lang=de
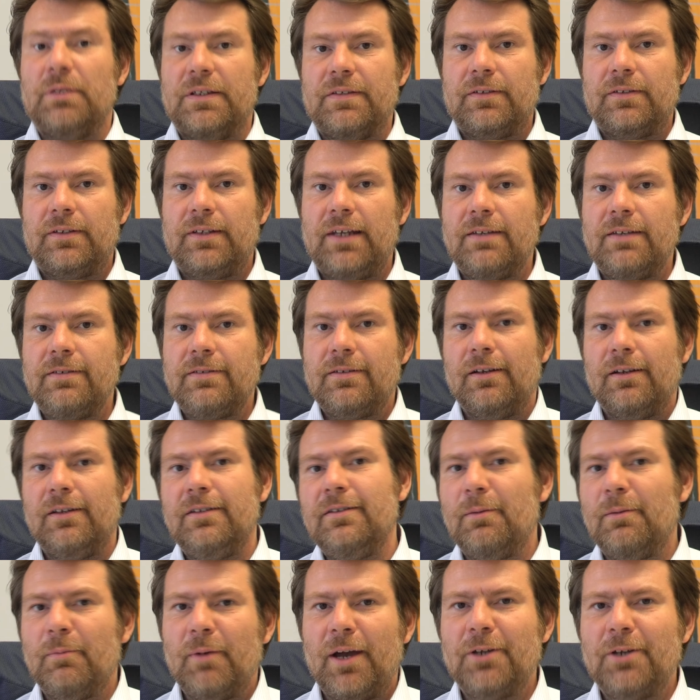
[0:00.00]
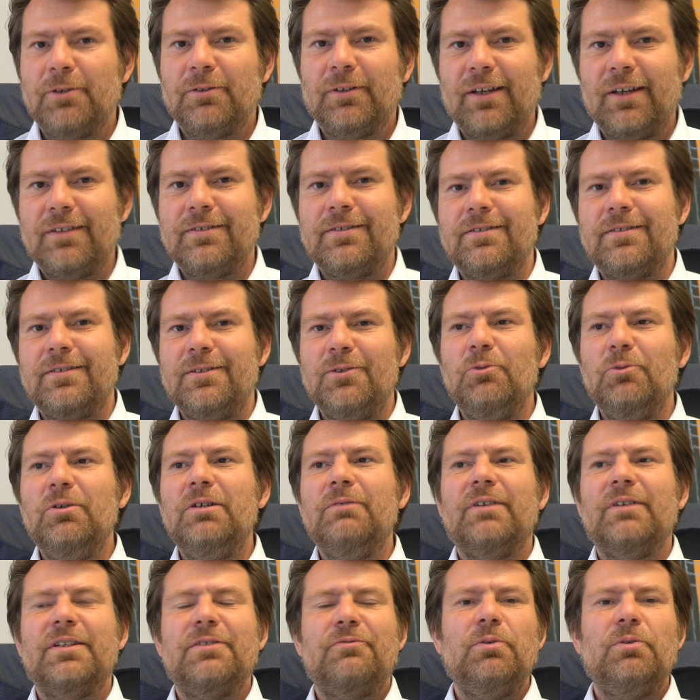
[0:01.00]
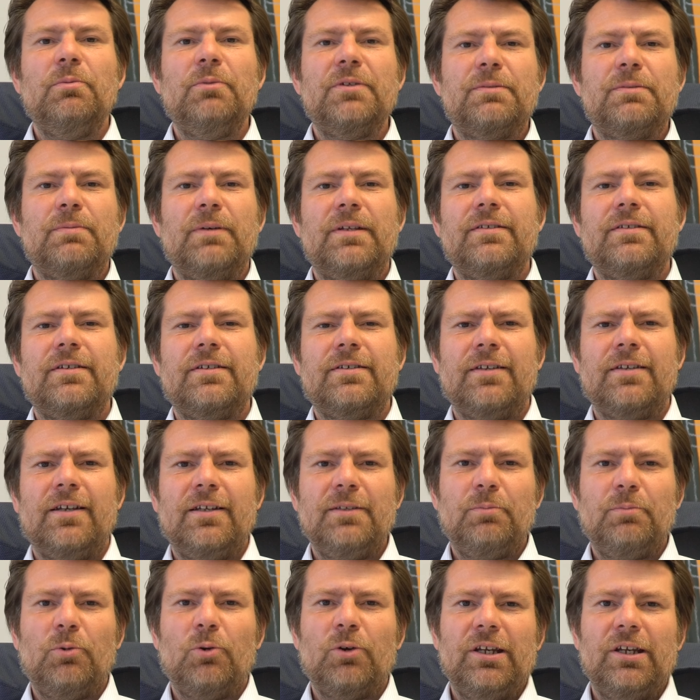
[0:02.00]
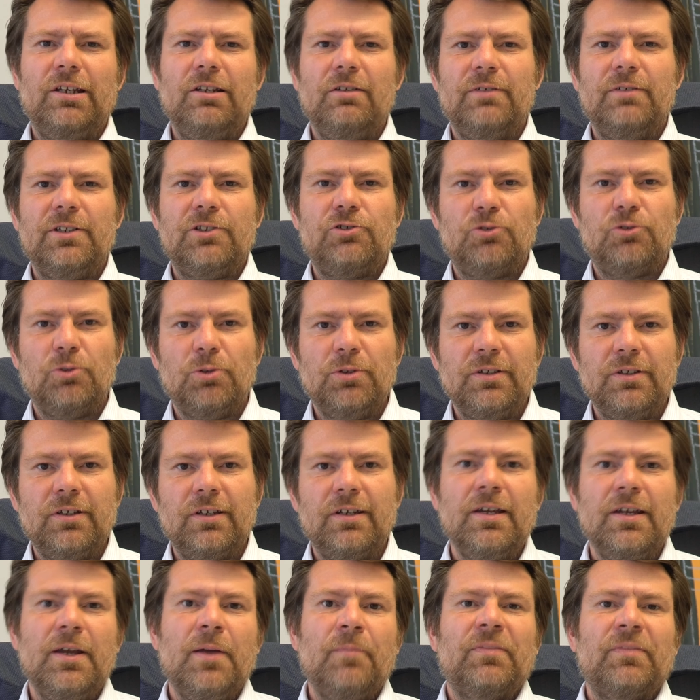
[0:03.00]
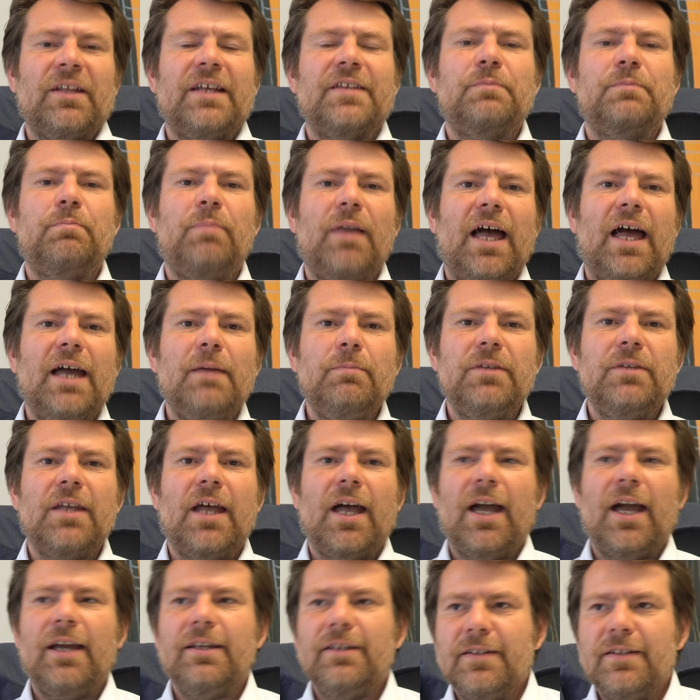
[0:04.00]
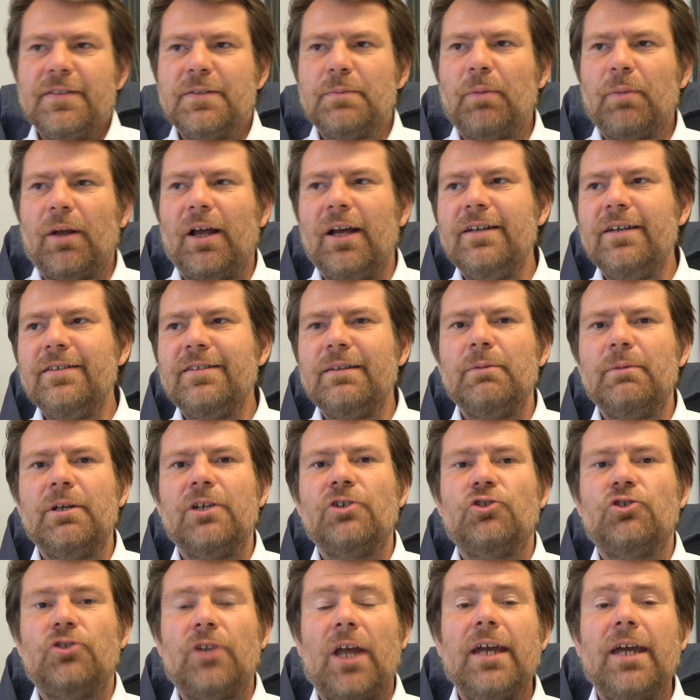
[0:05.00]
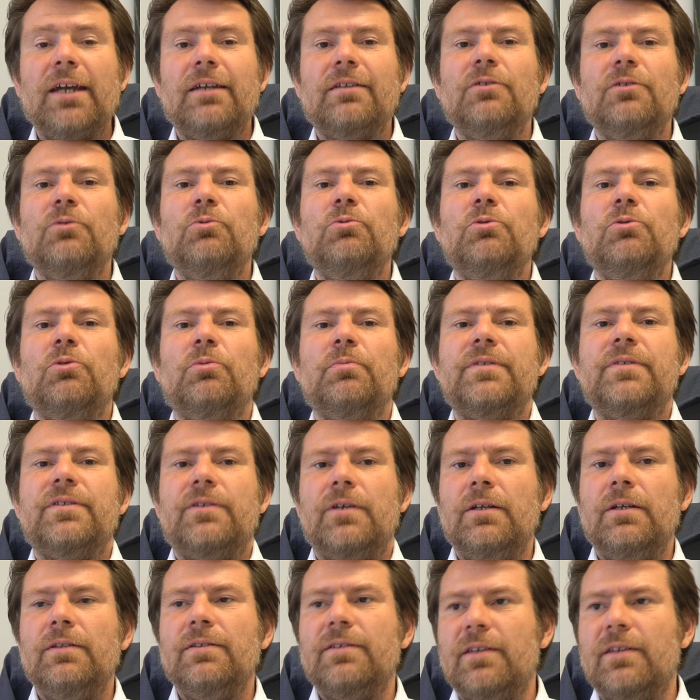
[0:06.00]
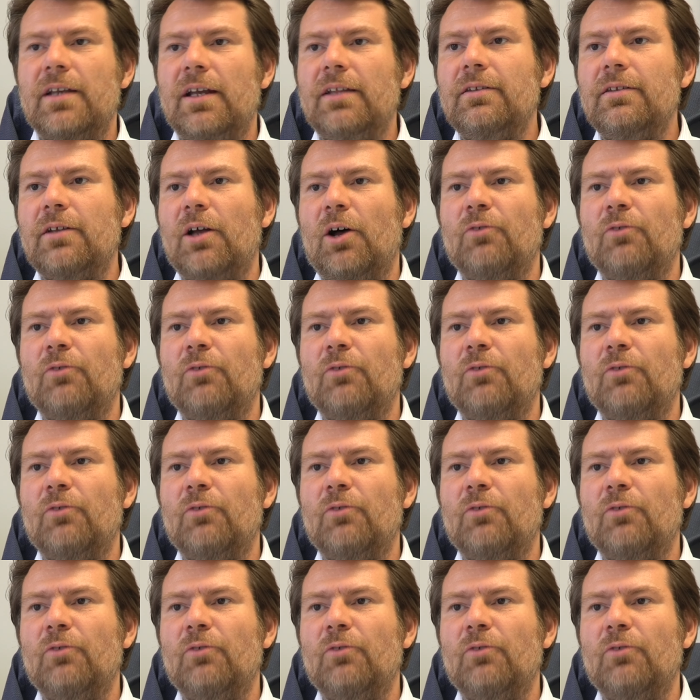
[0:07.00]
bis gestern, am 31. Juli, waren es 25 Cent pro Kilowattstunde. Es bleibt der Einheitspreis, aber er steigt nun um 10 Cent